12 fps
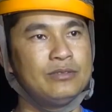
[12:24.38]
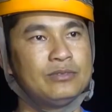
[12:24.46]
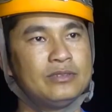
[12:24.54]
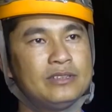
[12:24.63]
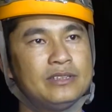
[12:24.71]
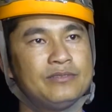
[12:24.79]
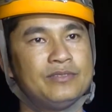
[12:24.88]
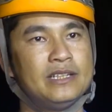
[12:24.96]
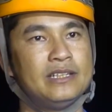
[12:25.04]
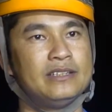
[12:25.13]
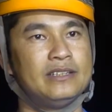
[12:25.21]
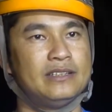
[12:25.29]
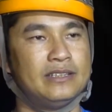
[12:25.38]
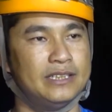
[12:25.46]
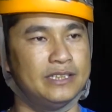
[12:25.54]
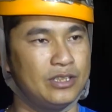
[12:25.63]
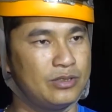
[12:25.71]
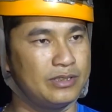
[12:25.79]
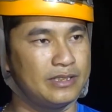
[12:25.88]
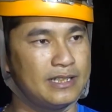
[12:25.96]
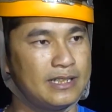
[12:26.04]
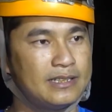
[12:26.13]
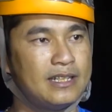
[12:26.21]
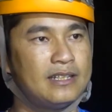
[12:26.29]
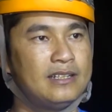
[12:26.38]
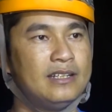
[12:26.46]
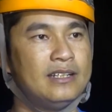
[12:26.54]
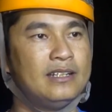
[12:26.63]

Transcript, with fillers: cũng vì lý do thì đang